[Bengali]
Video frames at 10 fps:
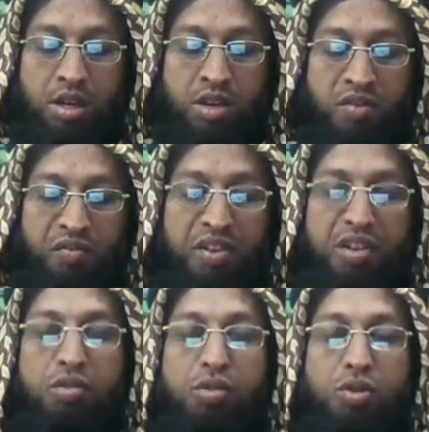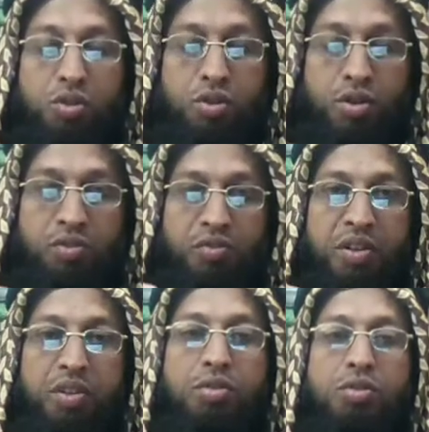ফেখুস
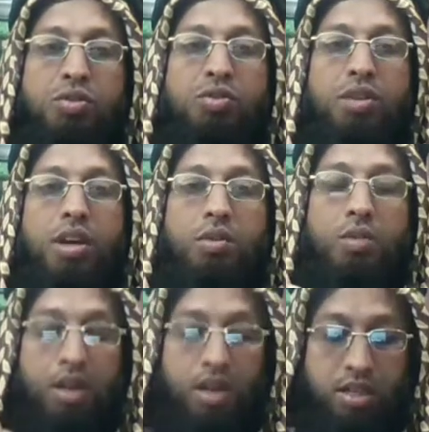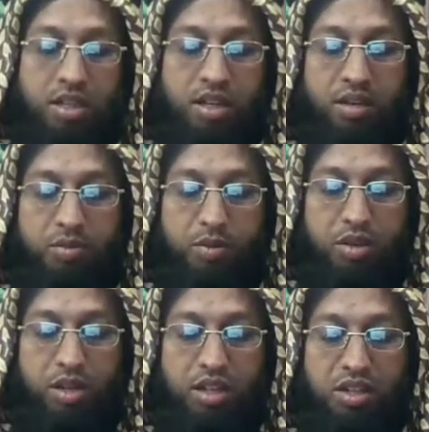ফেখুস সোনান ওলা আসারের মধ্যে
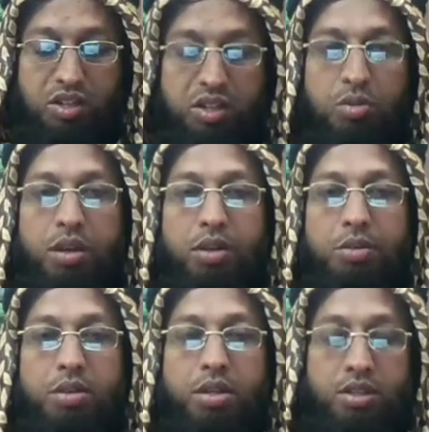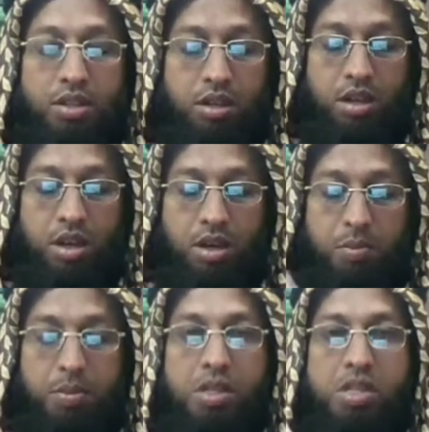হাদিসটি উল্লেখ রয়েছে
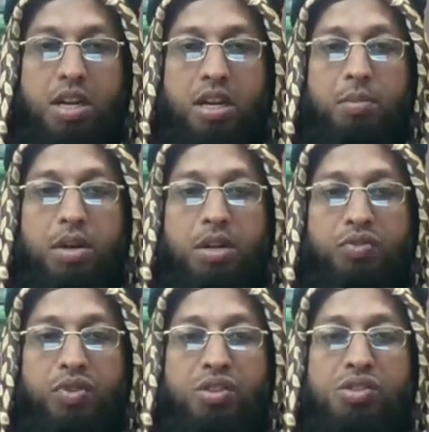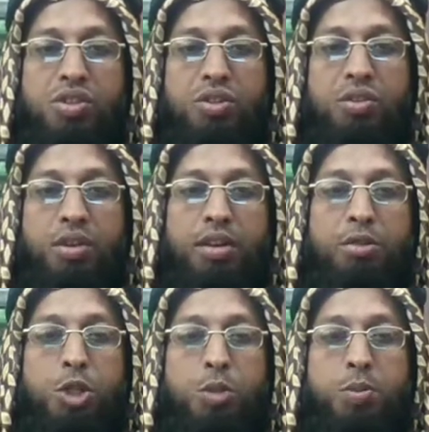পৃষ্ঠা নাম্বার তিনশত একুশ
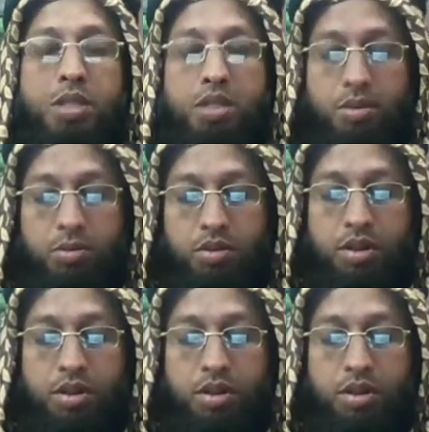পৃষ্ঠার মধ্যে